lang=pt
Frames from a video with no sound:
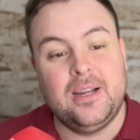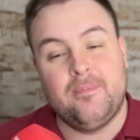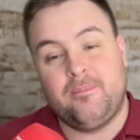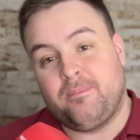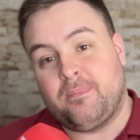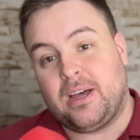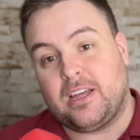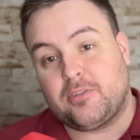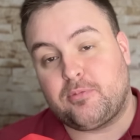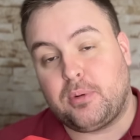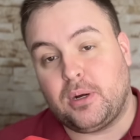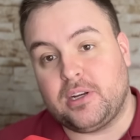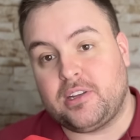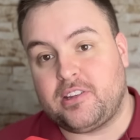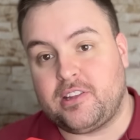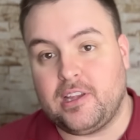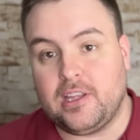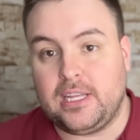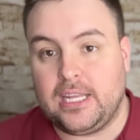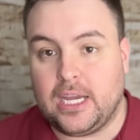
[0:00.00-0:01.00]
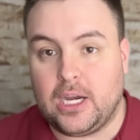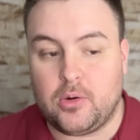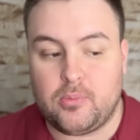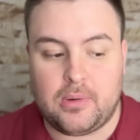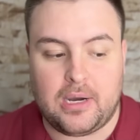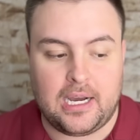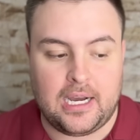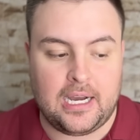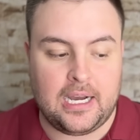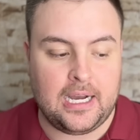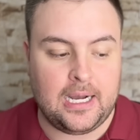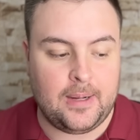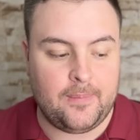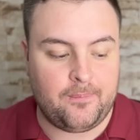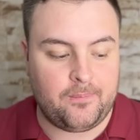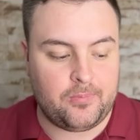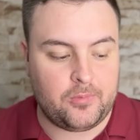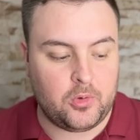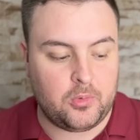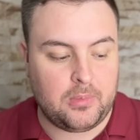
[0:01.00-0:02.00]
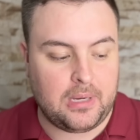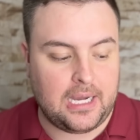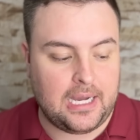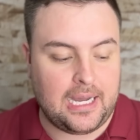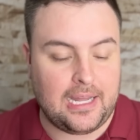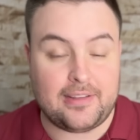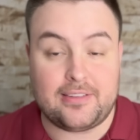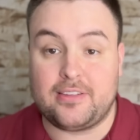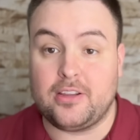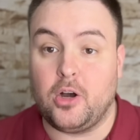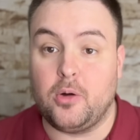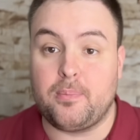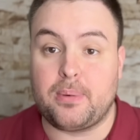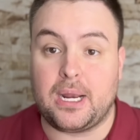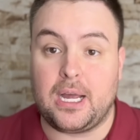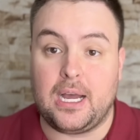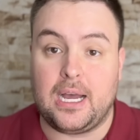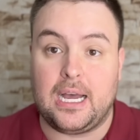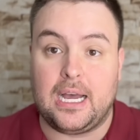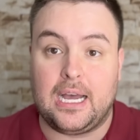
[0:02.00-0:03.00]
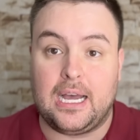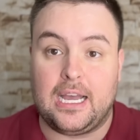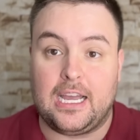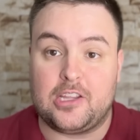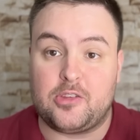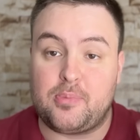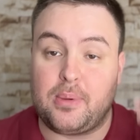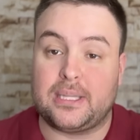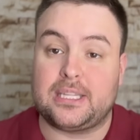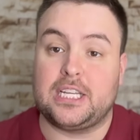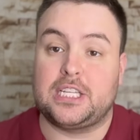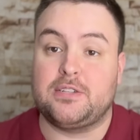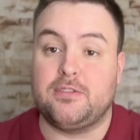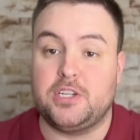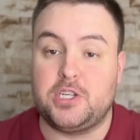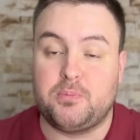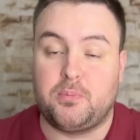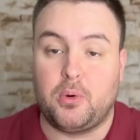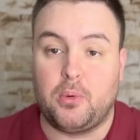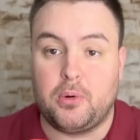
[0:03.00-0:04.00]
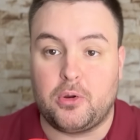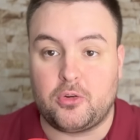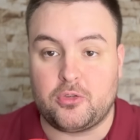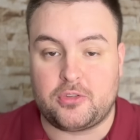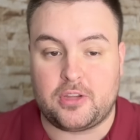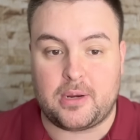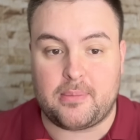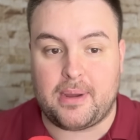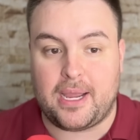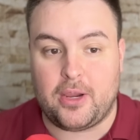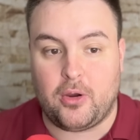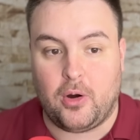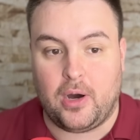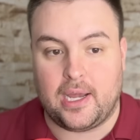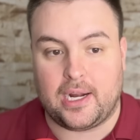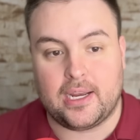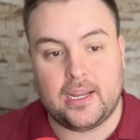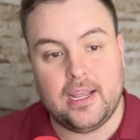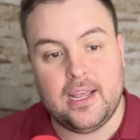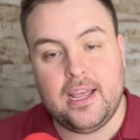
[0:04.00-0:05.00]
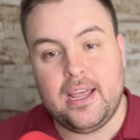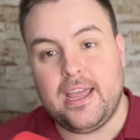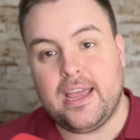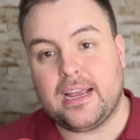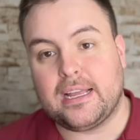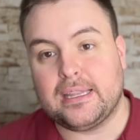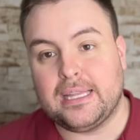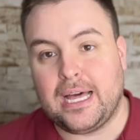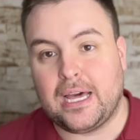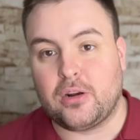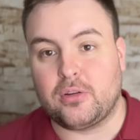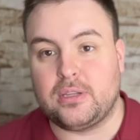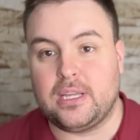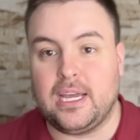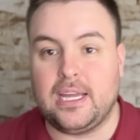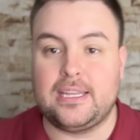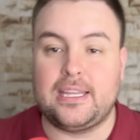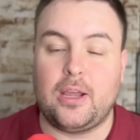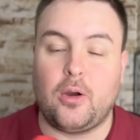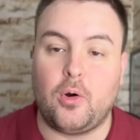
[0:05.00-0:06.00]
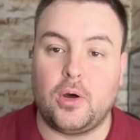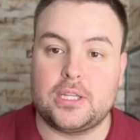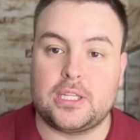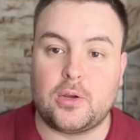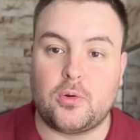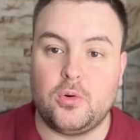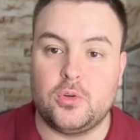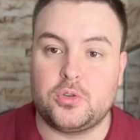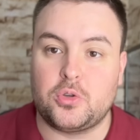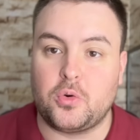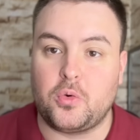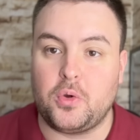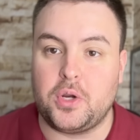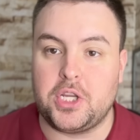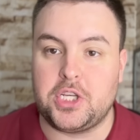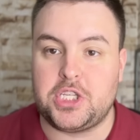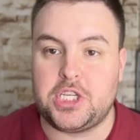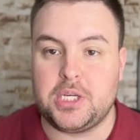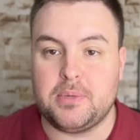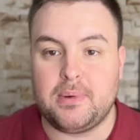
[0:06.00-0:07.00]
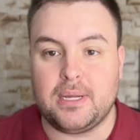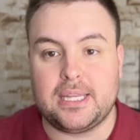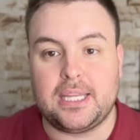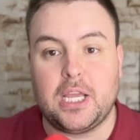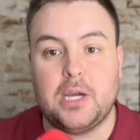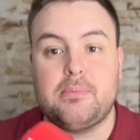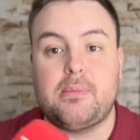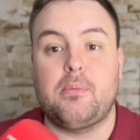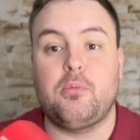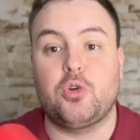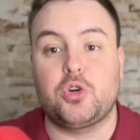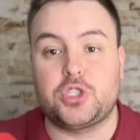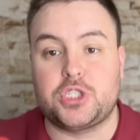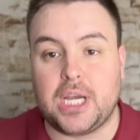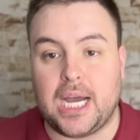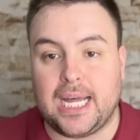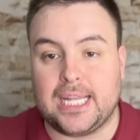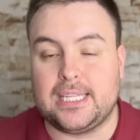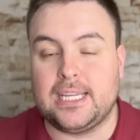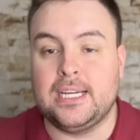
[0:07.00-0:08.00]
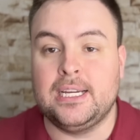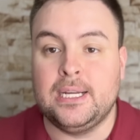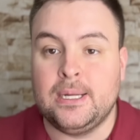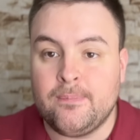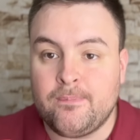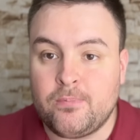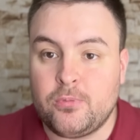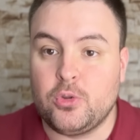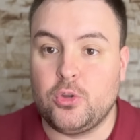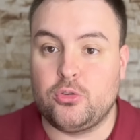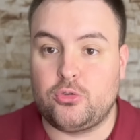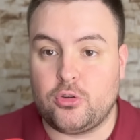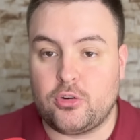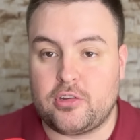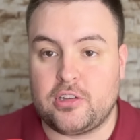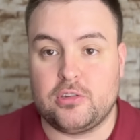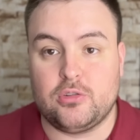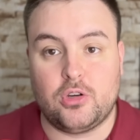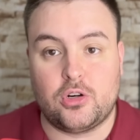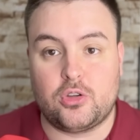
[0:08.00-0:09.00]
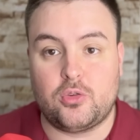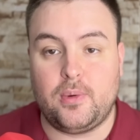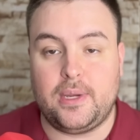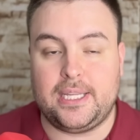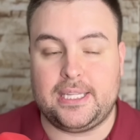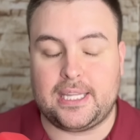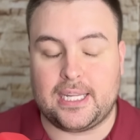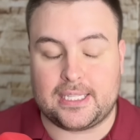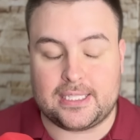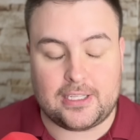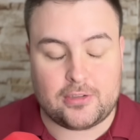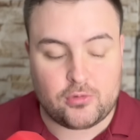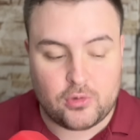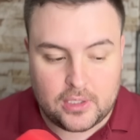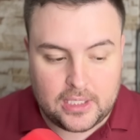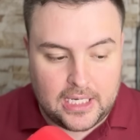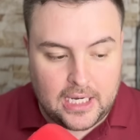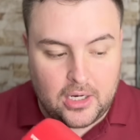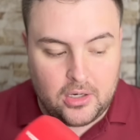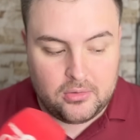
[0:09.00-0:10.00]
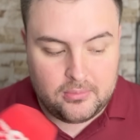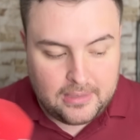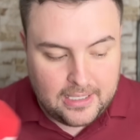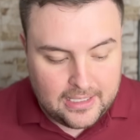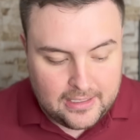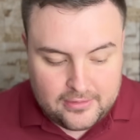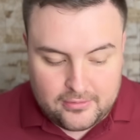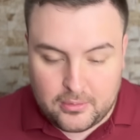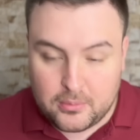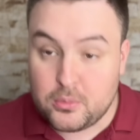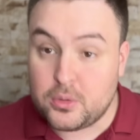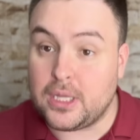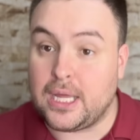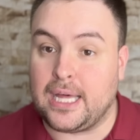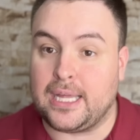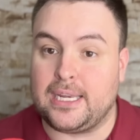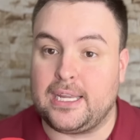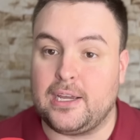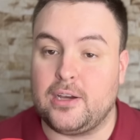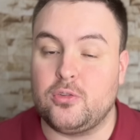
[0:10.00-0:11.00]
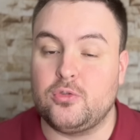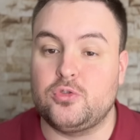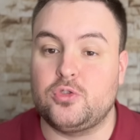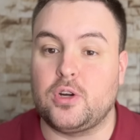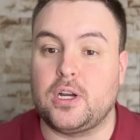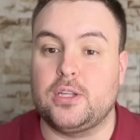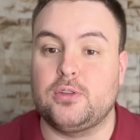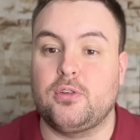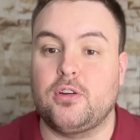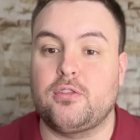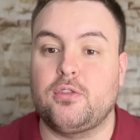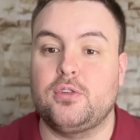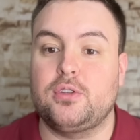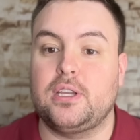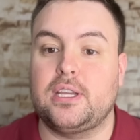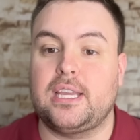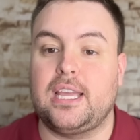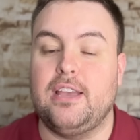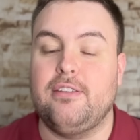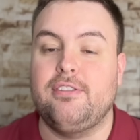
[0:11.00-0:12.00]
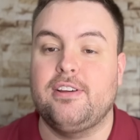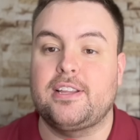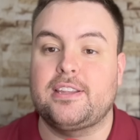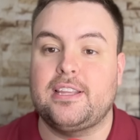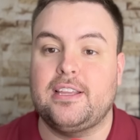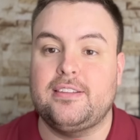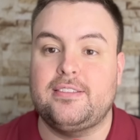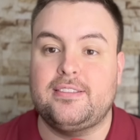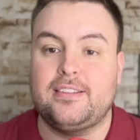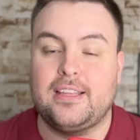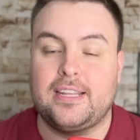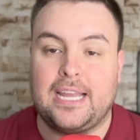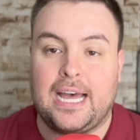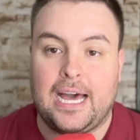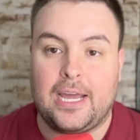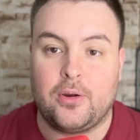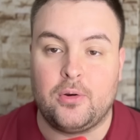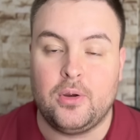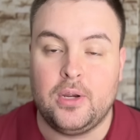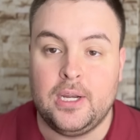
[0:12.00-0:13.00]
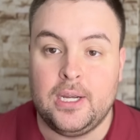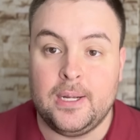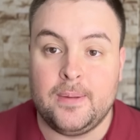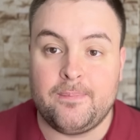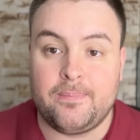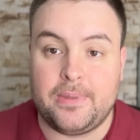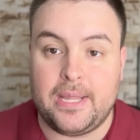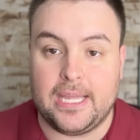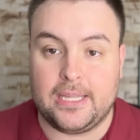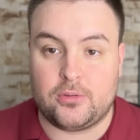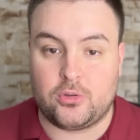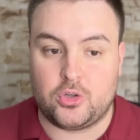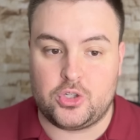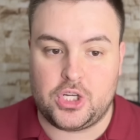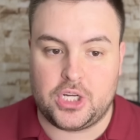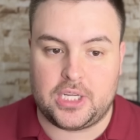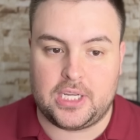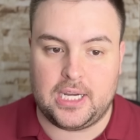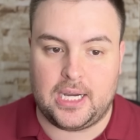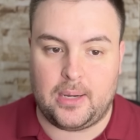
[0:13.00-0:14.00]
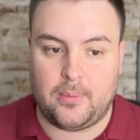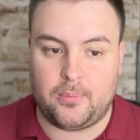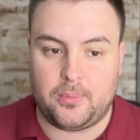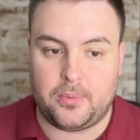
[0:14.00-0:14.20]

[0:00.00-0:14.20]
Mas pode ser né, uma, uma razão para a expectativa de público ser maior. É claro, né, a derrota contra o Curitiba deu uma murchada no torcedor do Internacional, mas vamos lá, né? Os jogadores vão ter que reverter esse cenário dentro de campo.